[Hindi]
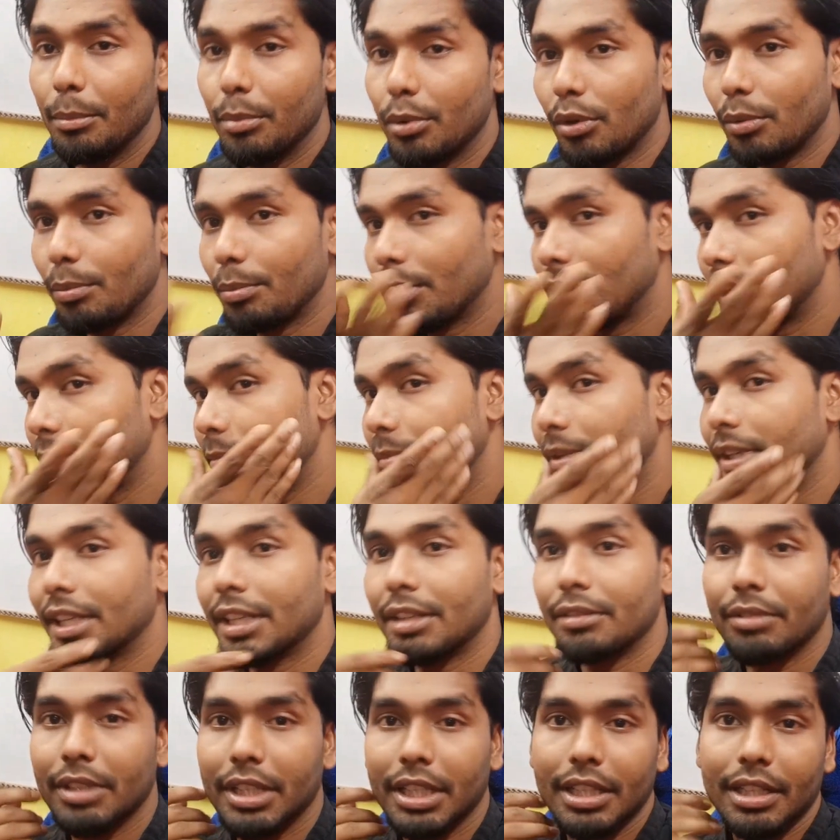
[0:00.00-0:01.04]
प्रॉपर
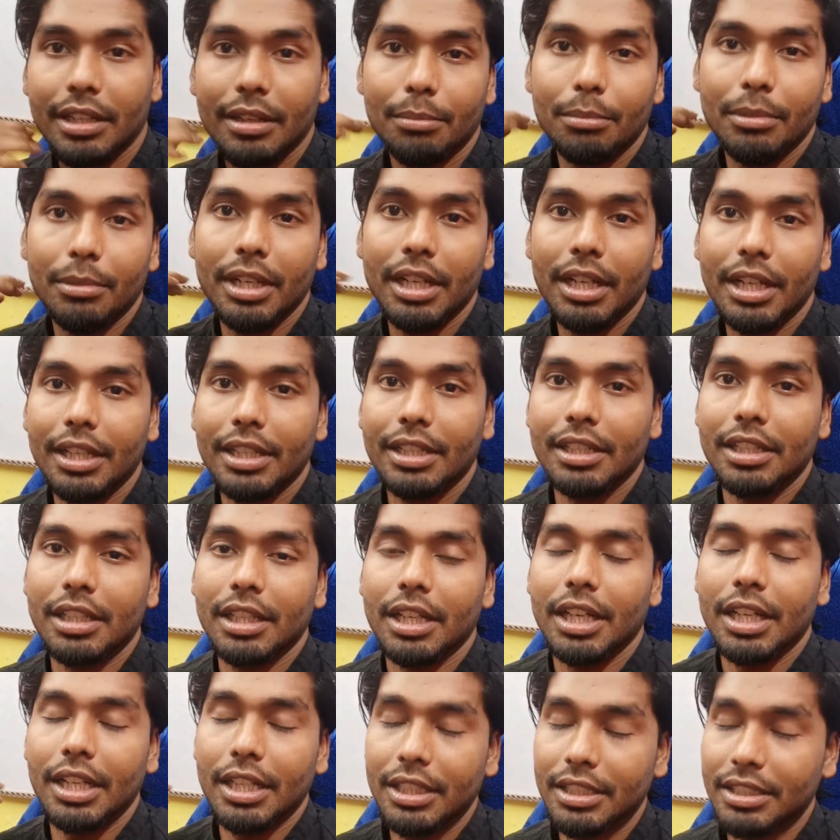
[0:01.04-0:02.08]
बेड वगैरह बनाए
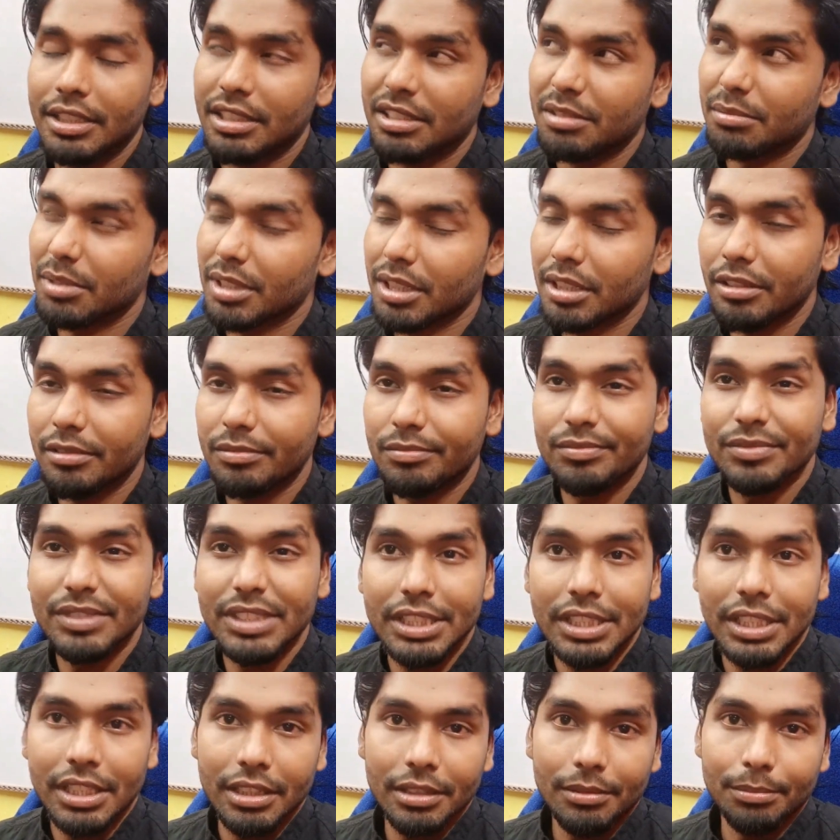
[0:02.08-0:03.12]
हर एक चीज़ मतलब
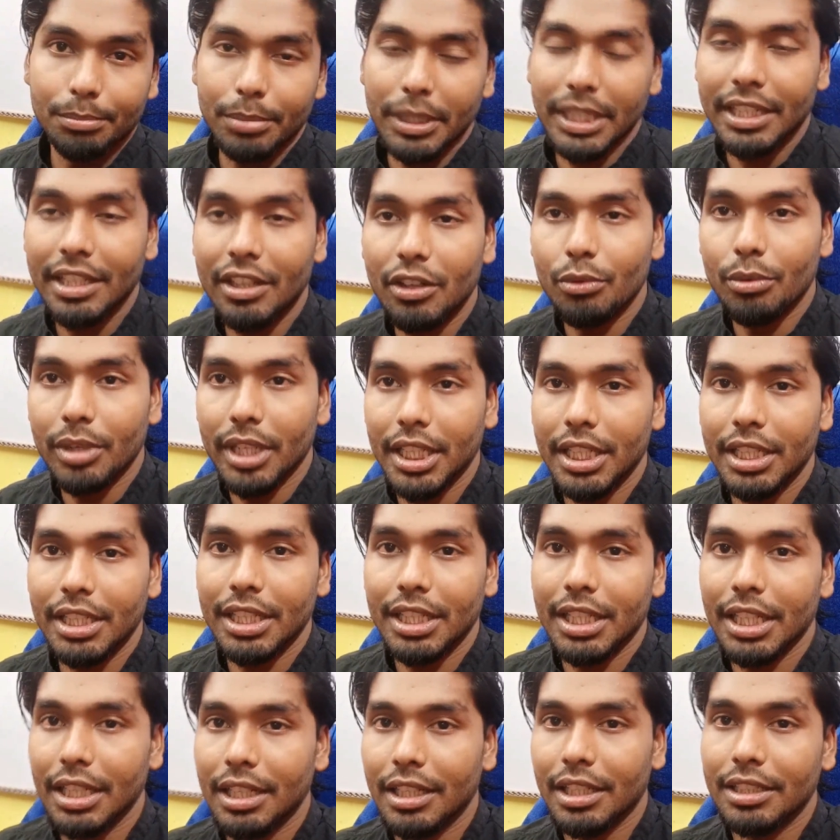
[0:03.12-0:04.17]
पैकिंग
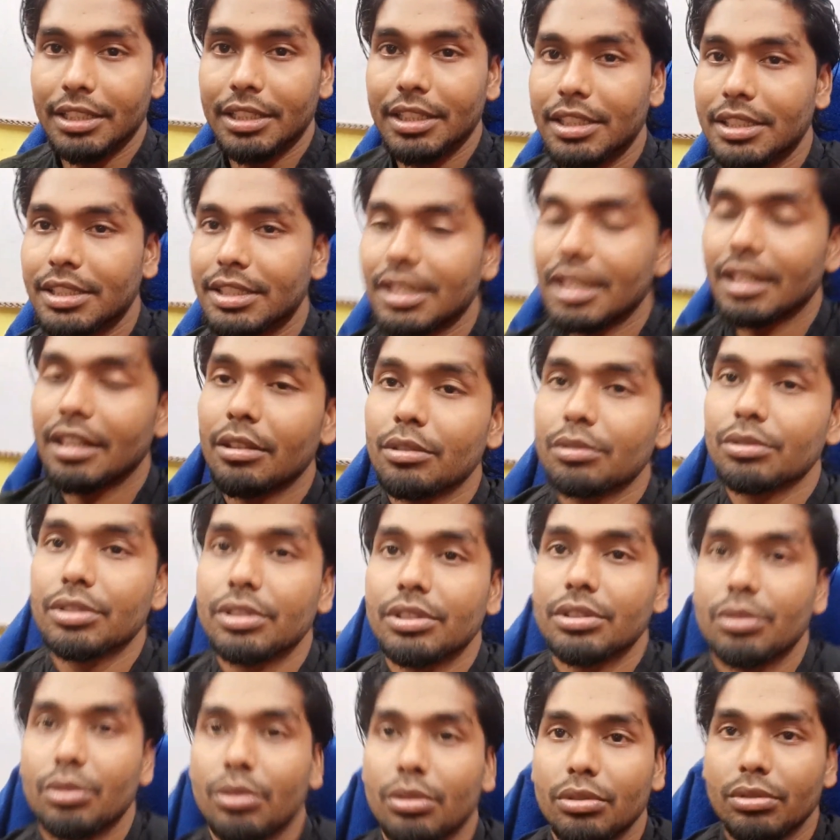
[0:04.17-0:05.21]
वैकिंग करना था सारा
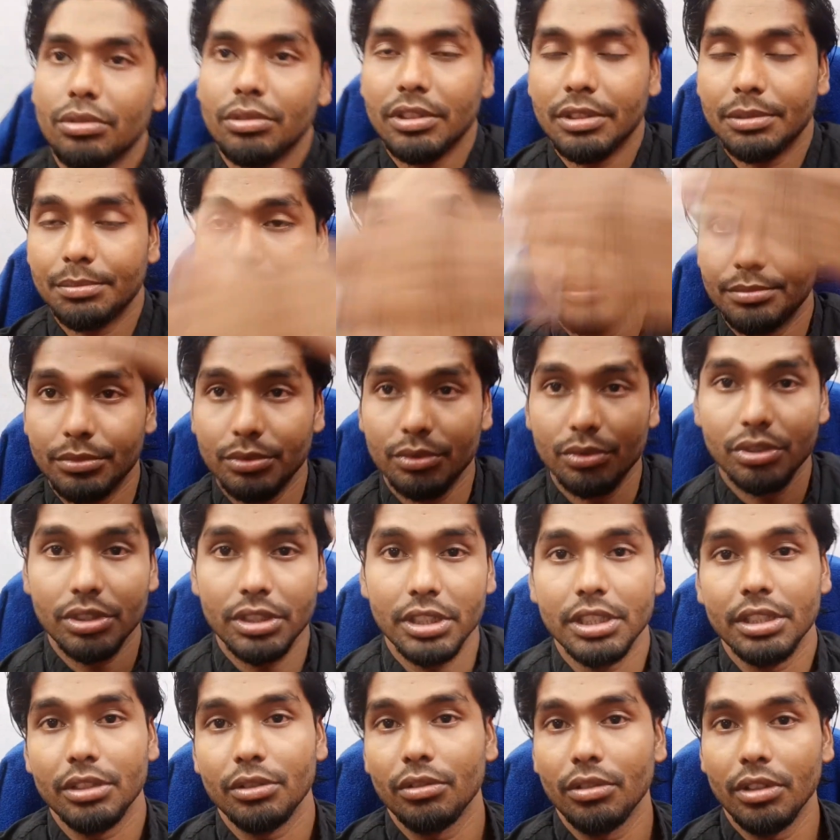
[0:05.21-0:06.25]
कुछ तो हम
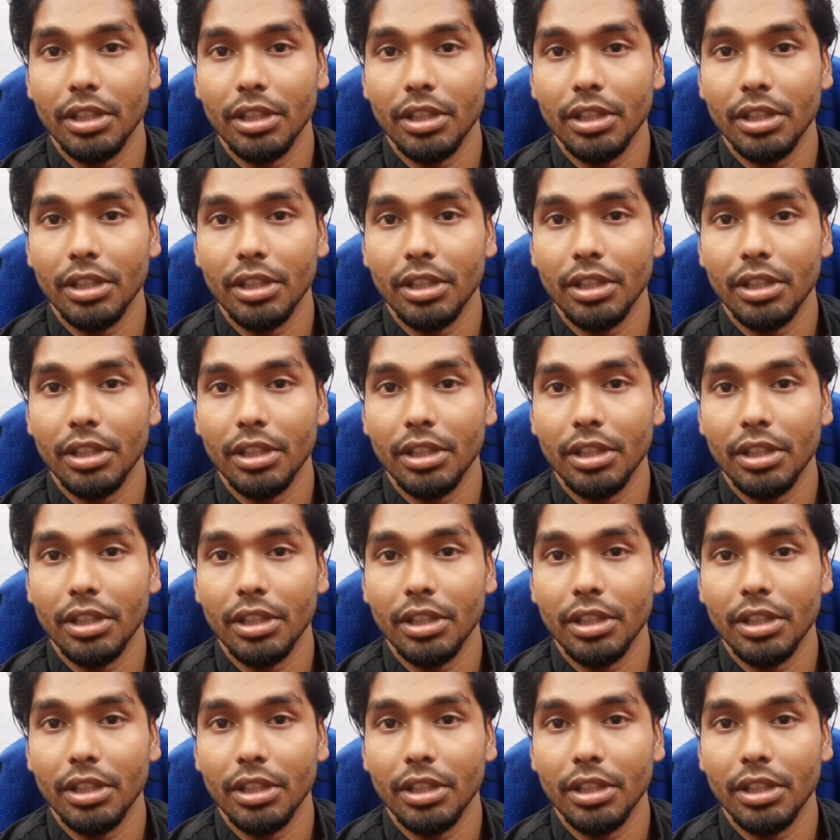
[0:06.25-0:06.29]
उस दिन